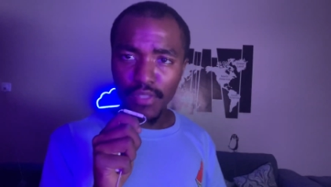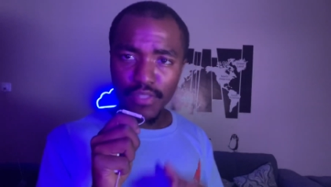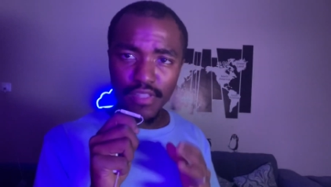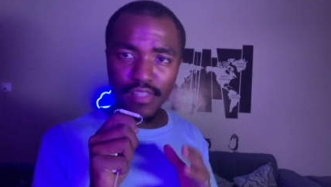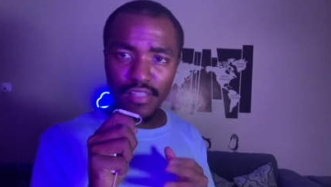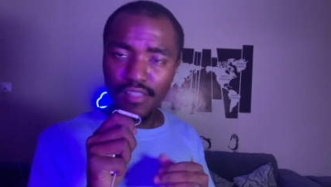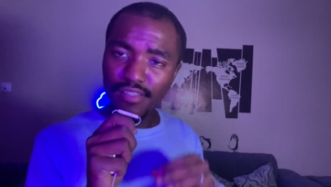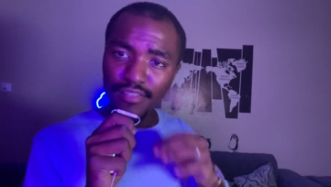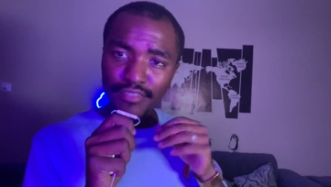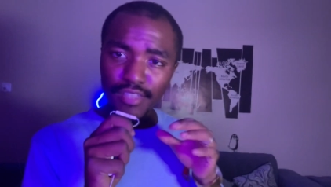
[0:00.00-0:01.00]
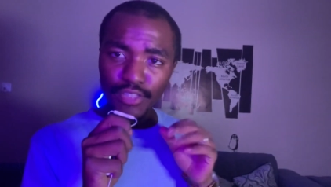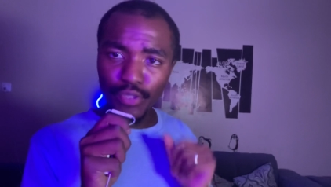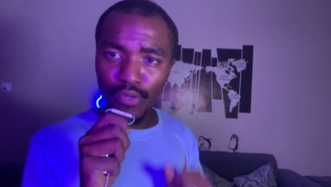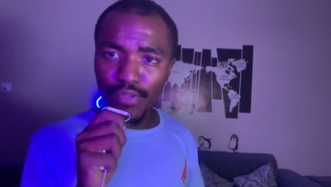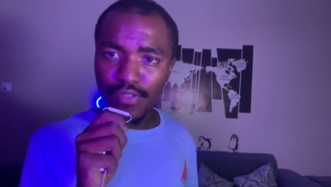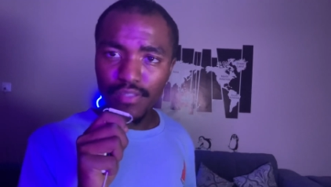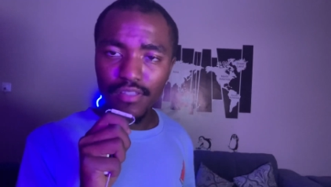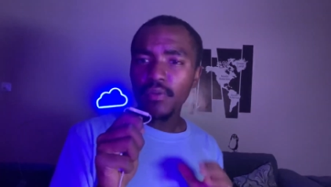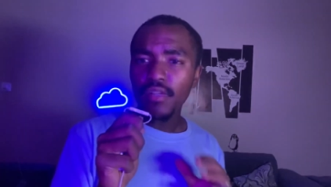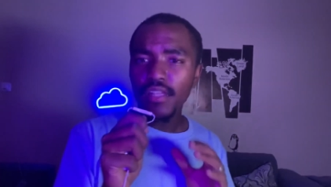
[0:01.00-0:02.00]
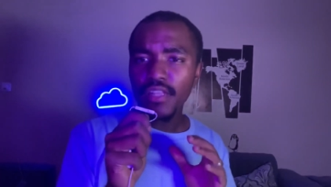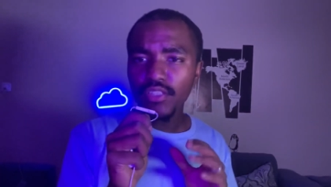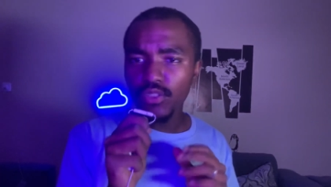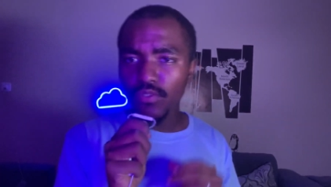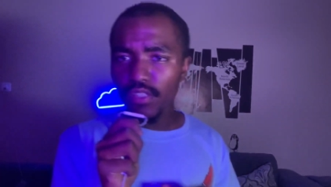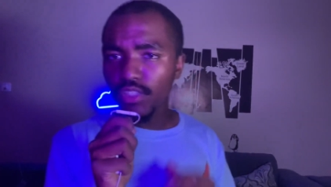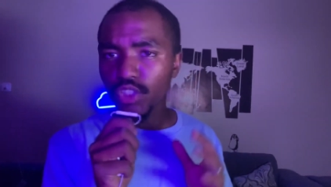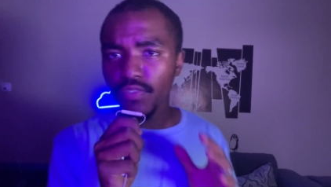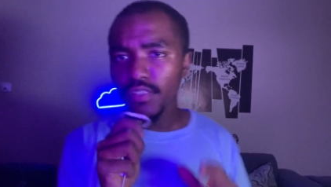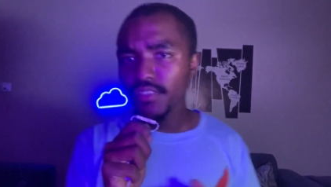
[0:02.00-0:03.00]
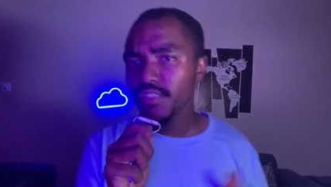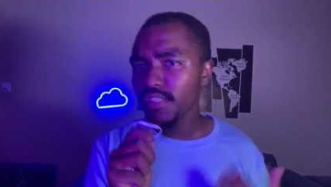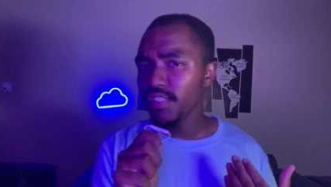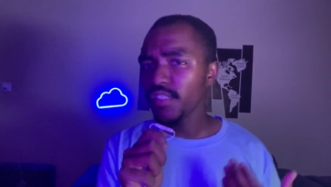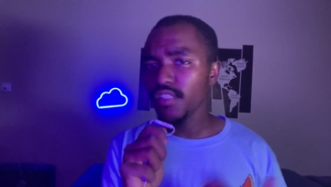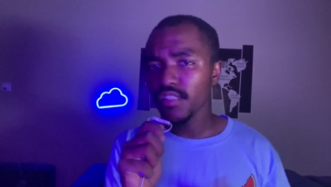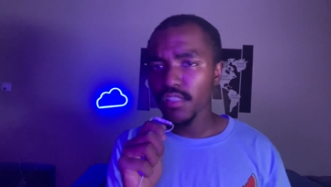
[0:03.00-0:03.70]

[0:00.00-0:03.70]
سلسله انتاج الرز طبعا الحين اشوف اللي اشوفه عندي الحين